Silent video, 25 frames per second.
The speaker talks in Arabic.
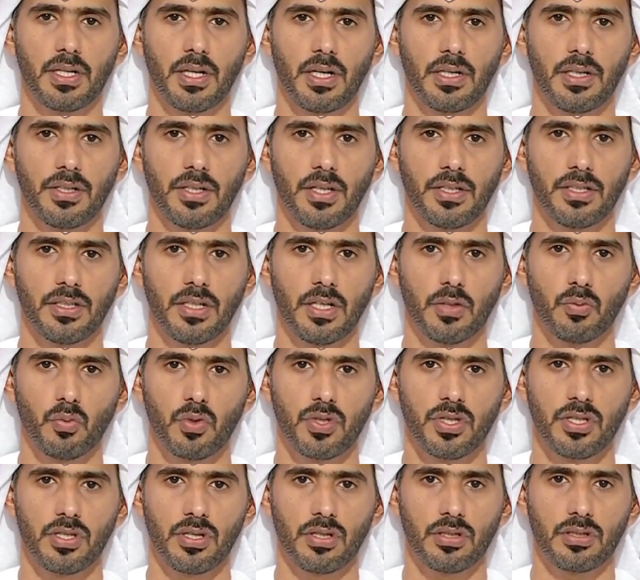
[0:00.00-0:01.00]
آل نهيان
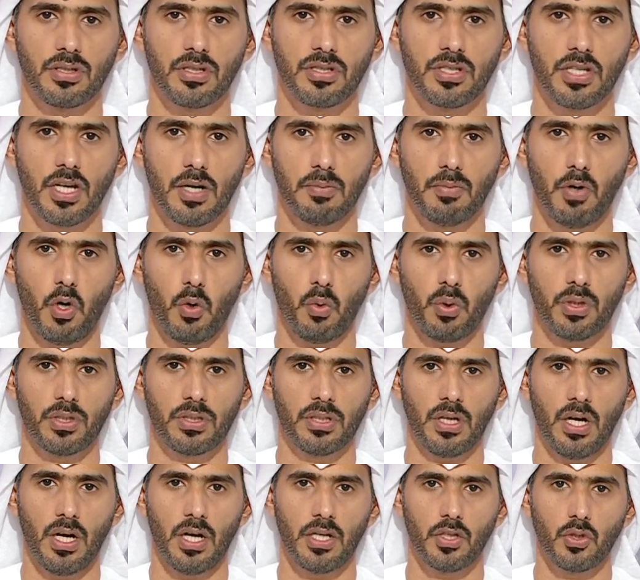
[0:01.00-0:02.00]
وزير التسامح
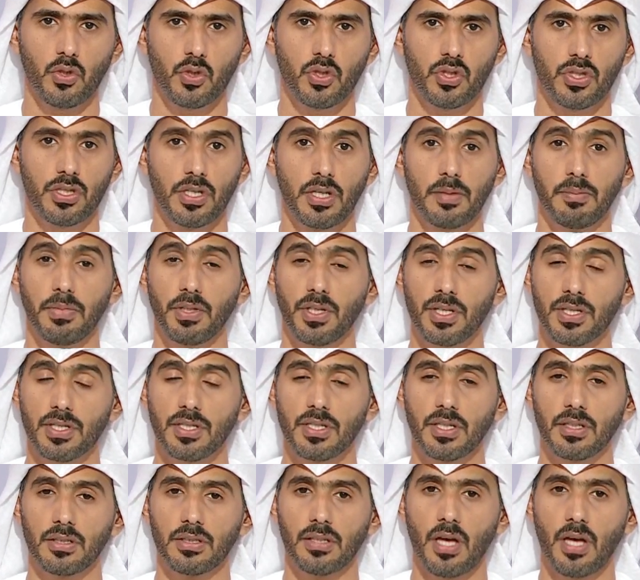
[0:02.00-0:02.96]
والتعايش منصة